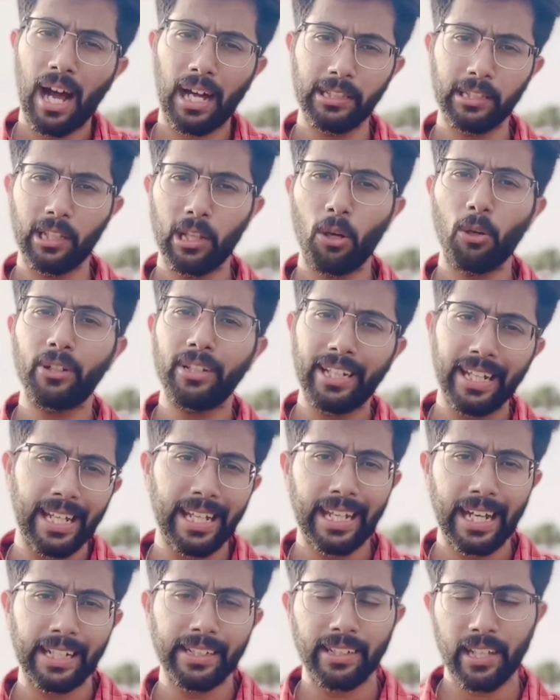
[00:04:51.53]
అందులో టీ
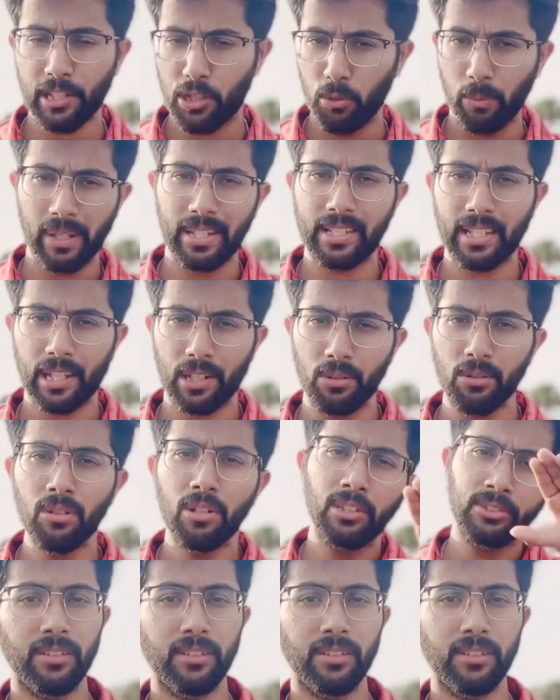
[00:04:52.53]
కింటర్ చూపించాను